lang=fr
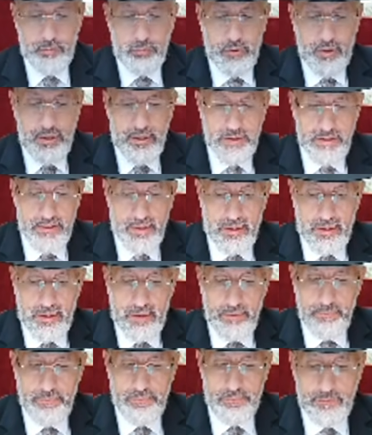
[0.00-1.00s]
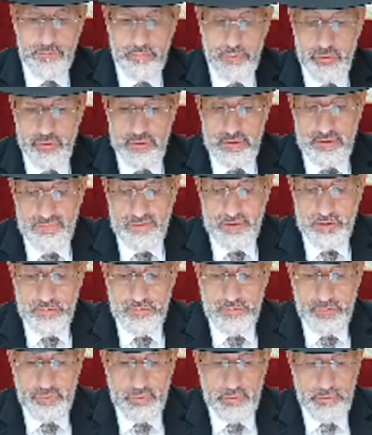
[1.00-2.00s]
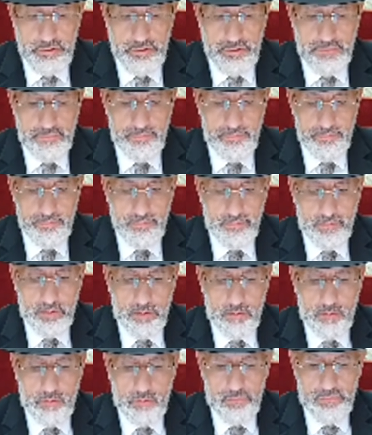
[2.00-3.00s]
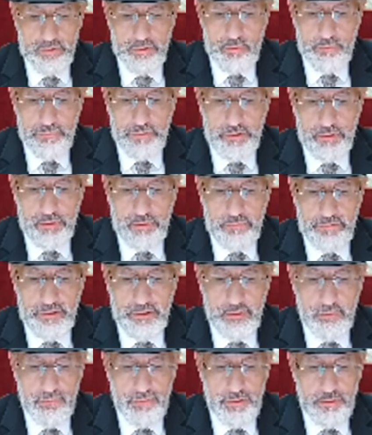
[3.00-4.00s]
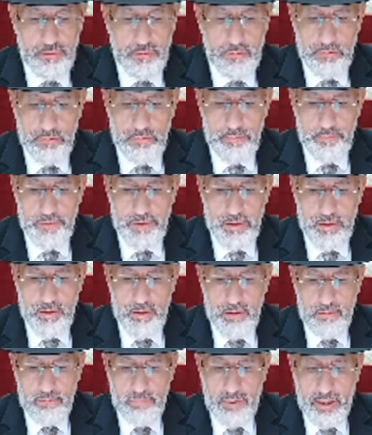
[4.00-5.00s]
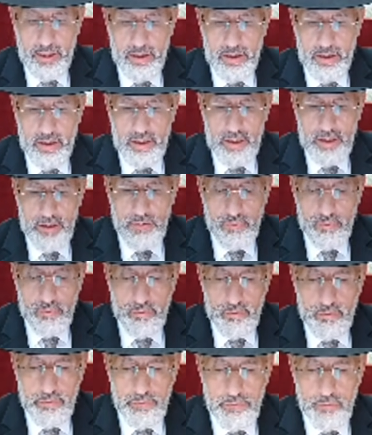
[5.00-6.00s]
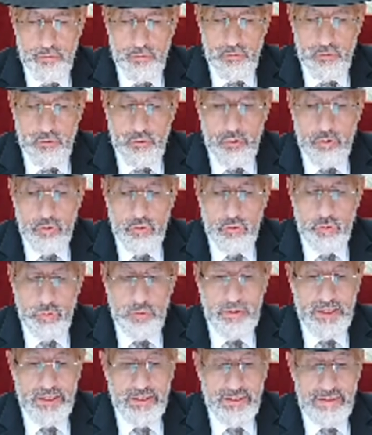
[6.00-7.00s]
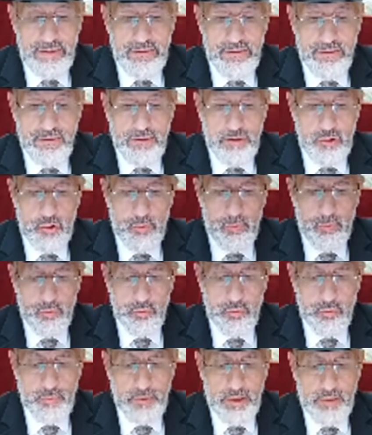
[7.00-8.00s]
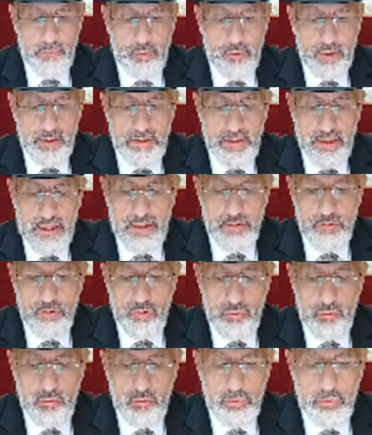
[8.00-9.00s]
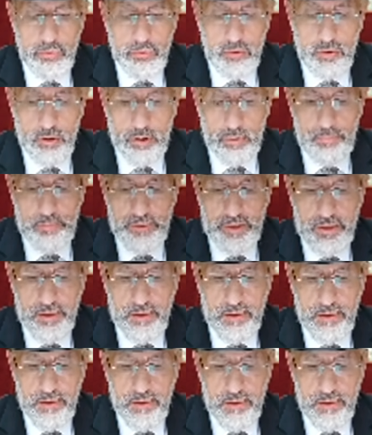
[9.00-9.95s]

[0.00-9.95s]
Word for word: pour la puisque c'est veille de vendredi, donc veille du 22, par Arnaud Soukaris, si je prononce bien, pour la de son grand-père,